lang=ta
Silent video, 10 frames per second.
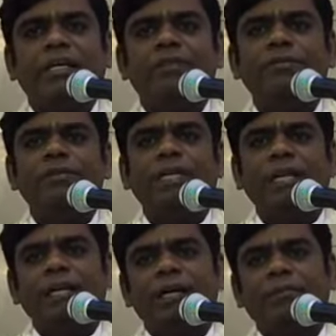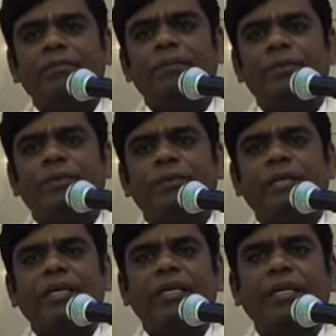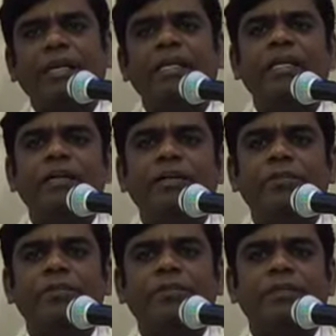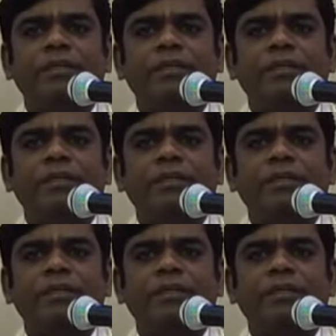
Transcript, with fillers: என்றெல்லாம் நம்முடைய எண்ணங்களும்